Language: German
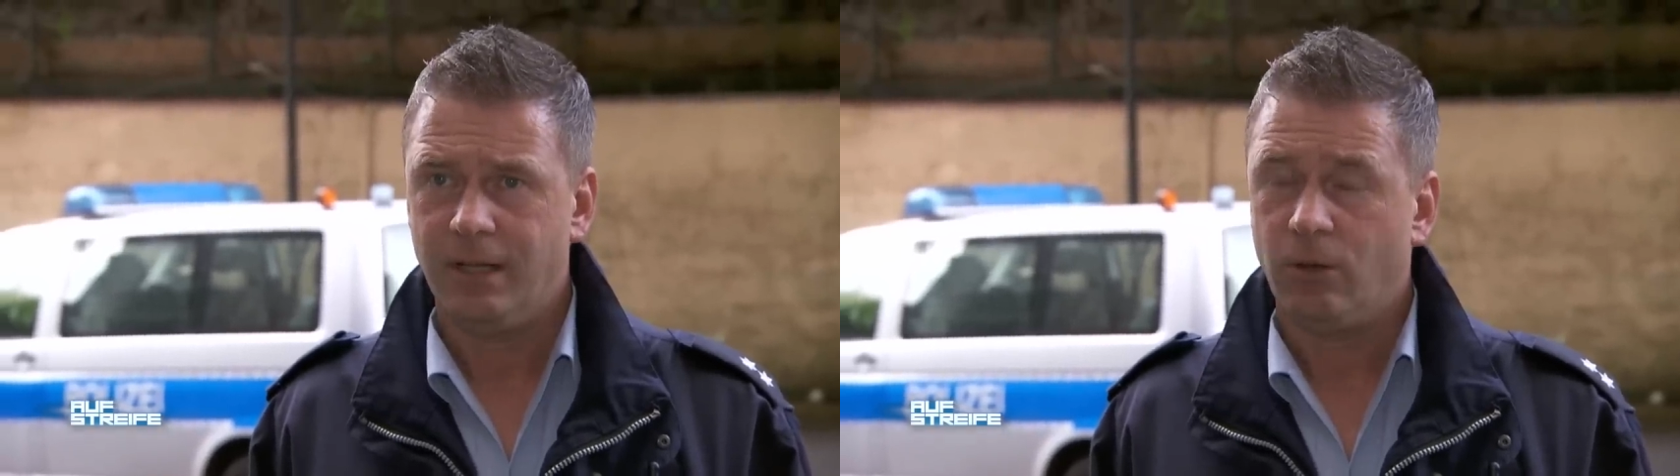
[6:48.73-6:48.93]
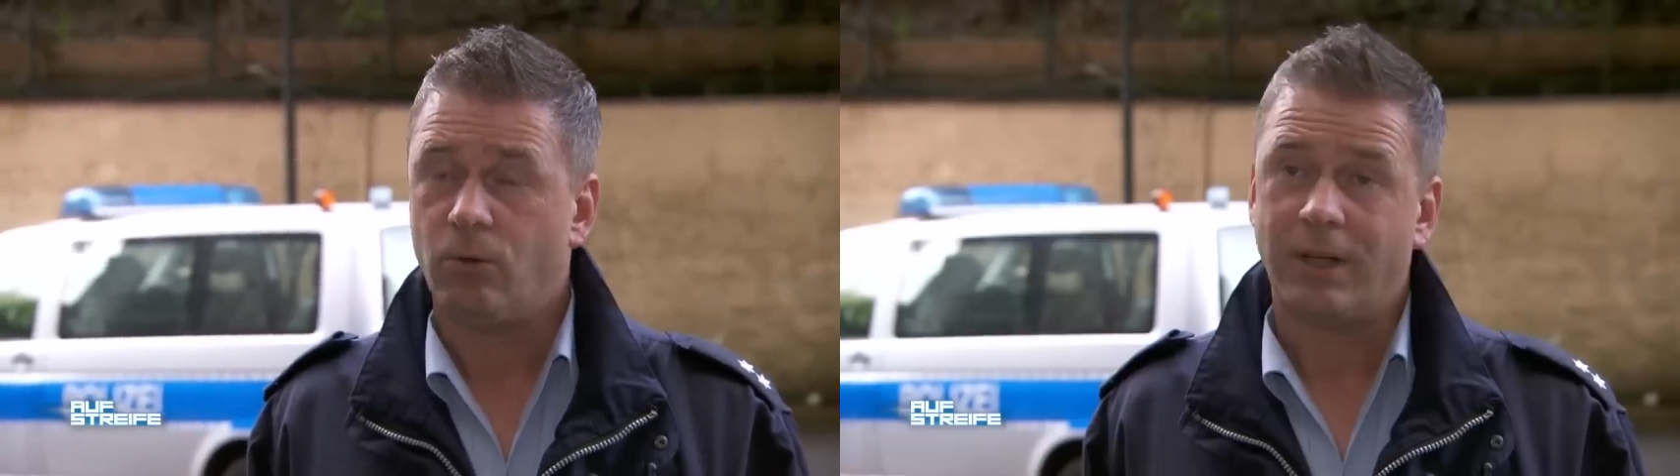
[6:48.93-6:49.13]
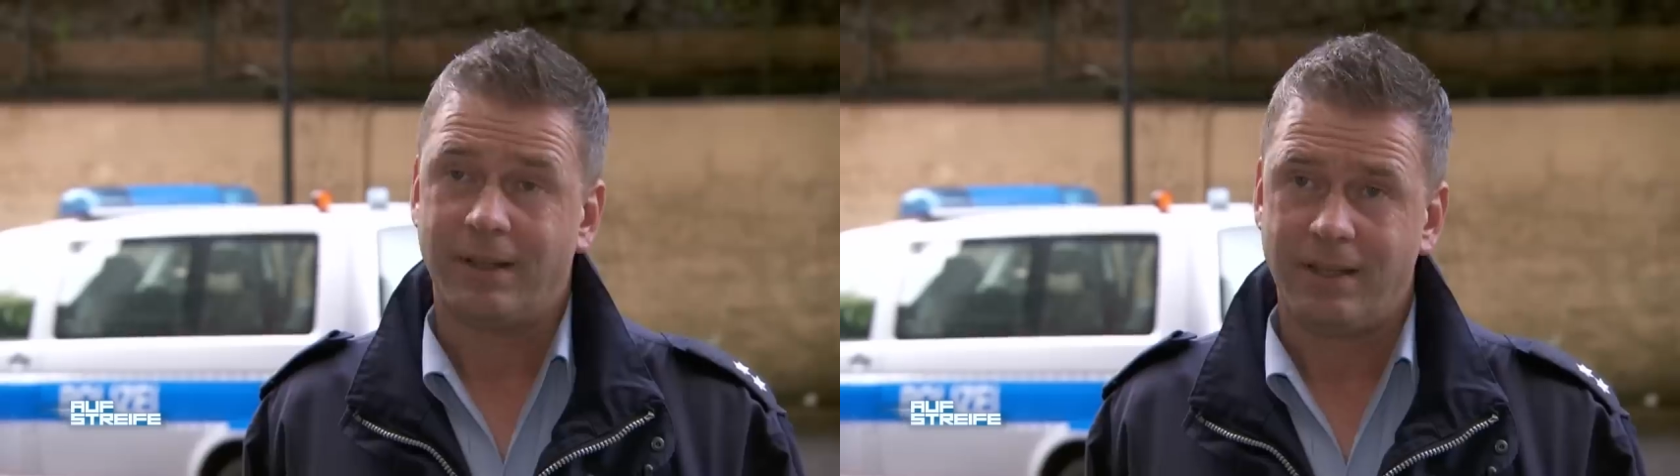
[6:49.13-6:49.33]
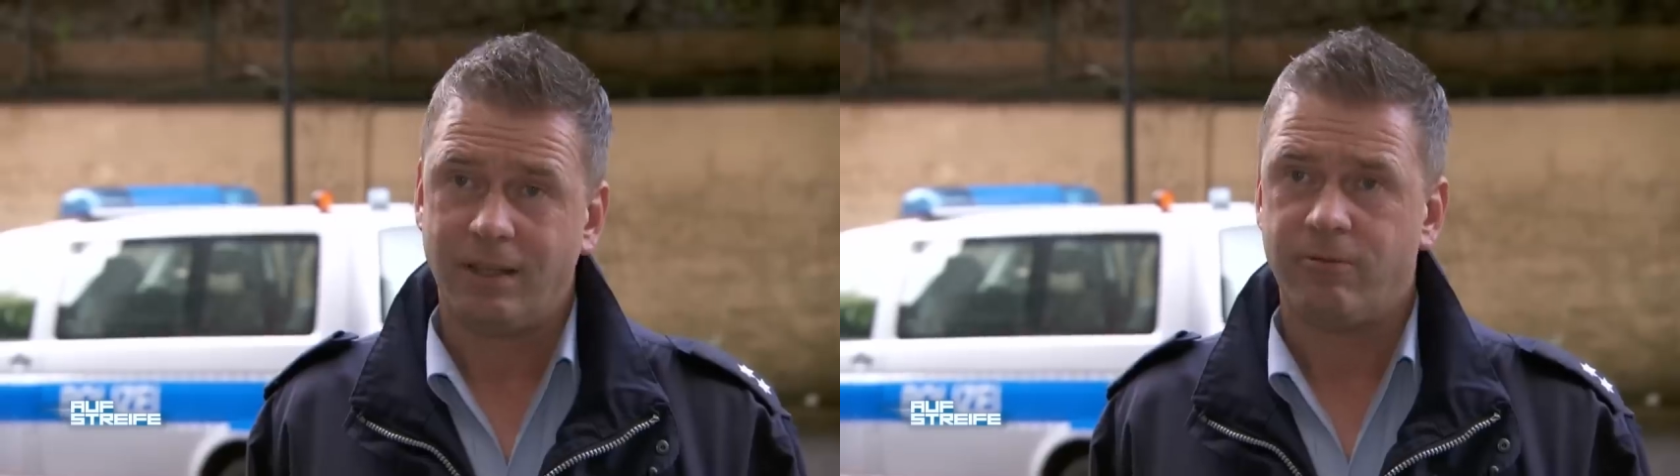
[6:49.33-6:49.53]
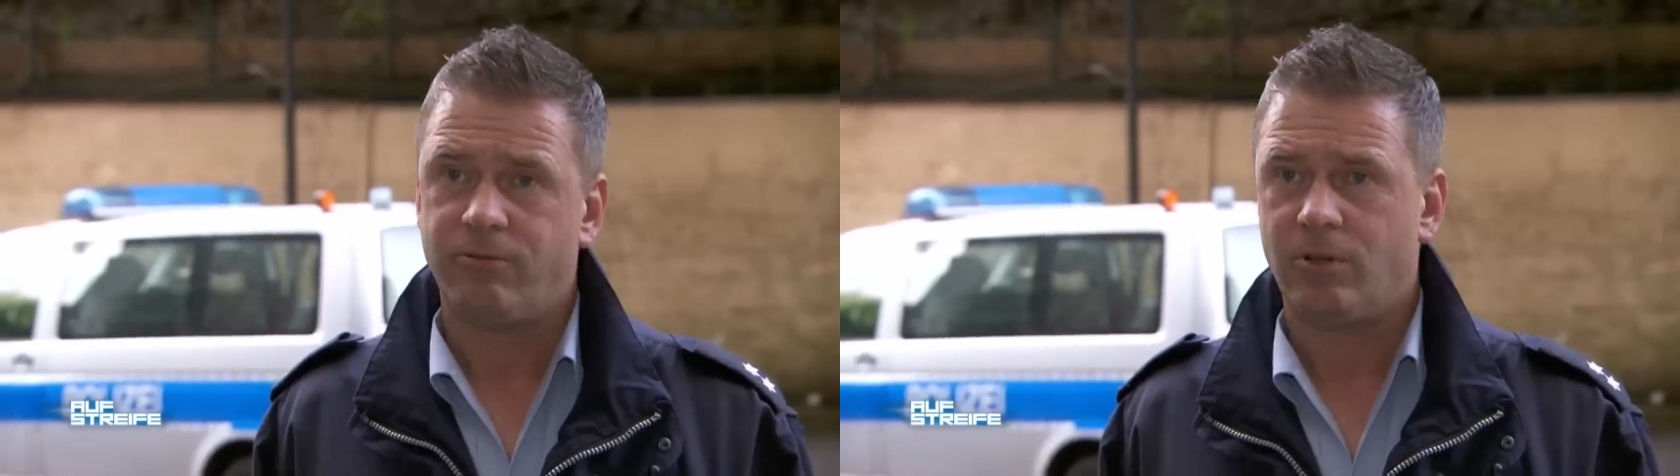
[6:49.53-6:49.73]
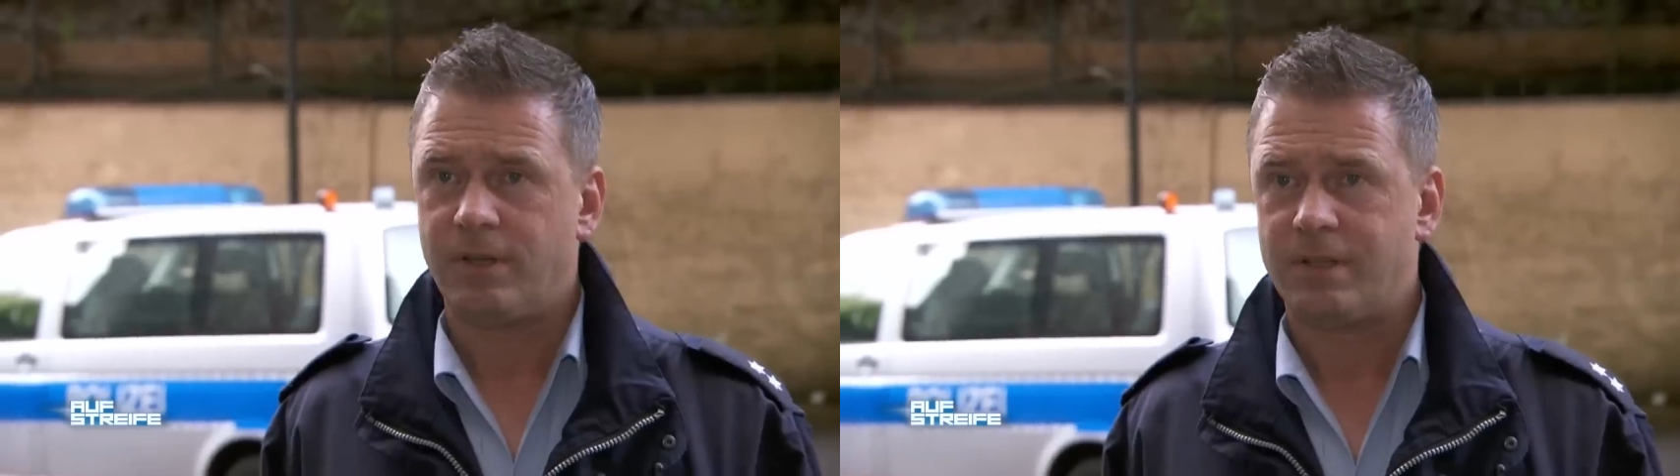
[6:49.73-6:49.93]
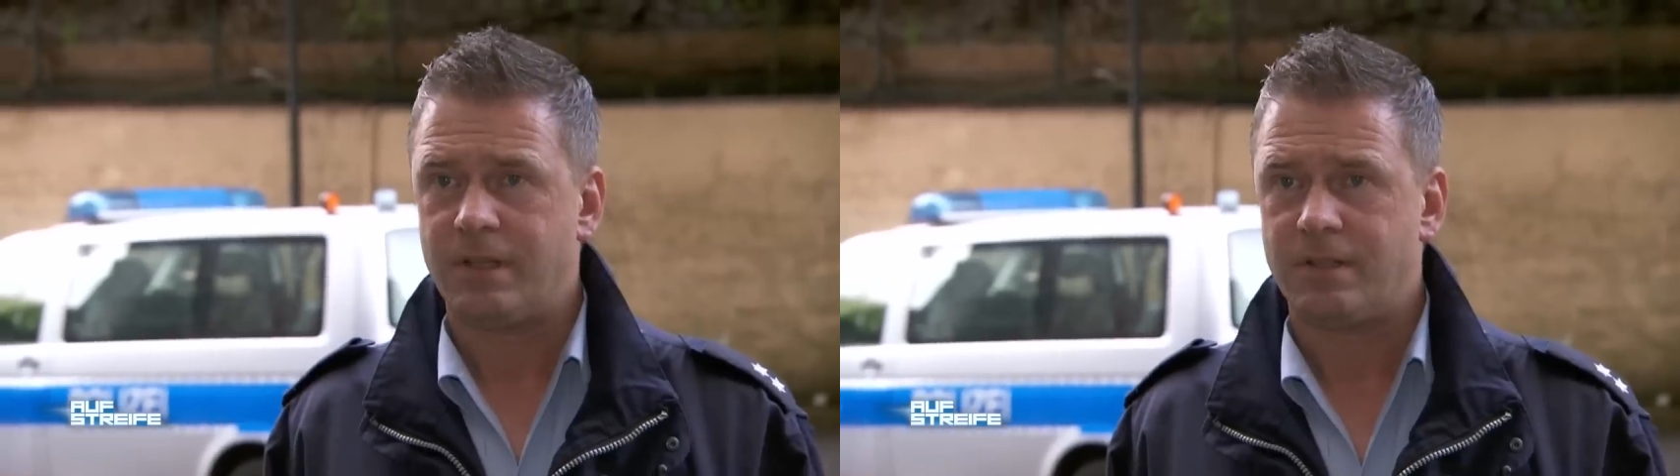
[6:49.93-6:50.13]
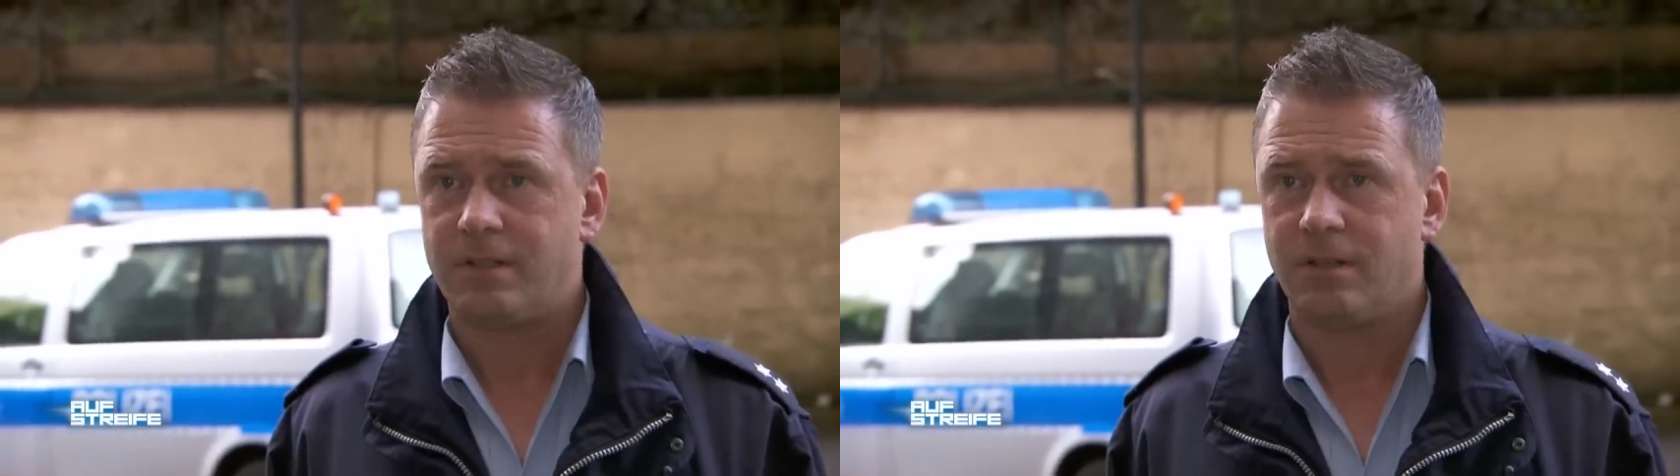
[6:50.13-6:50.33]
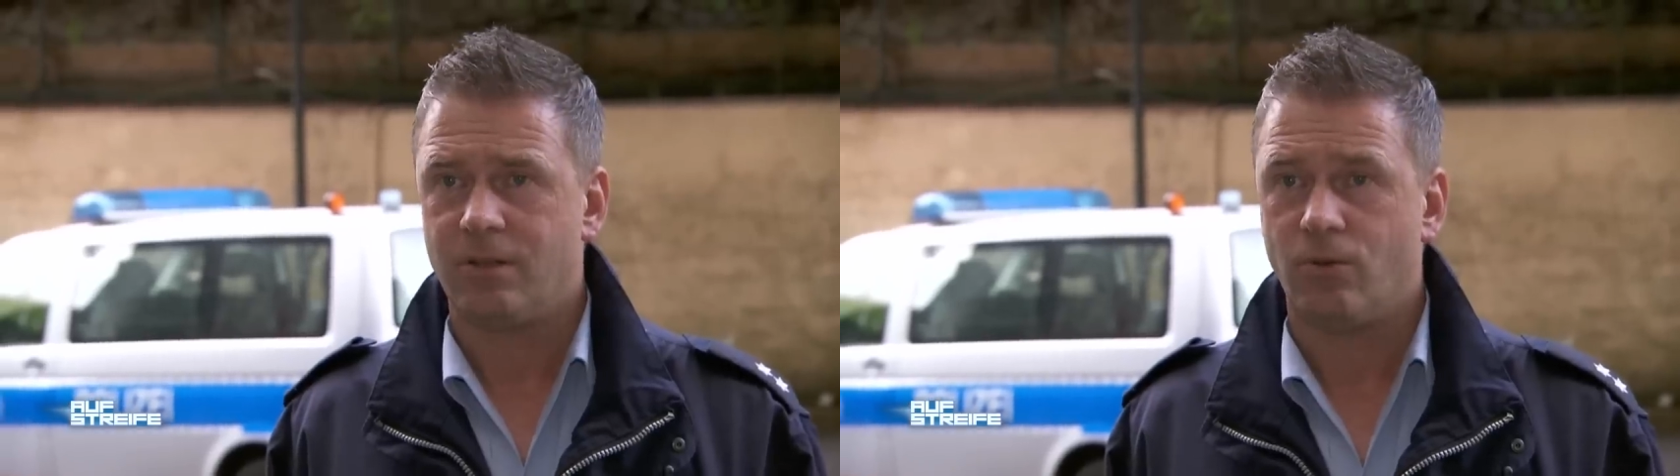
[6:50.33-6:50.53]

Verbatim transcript: oder an deren Vorgesetzten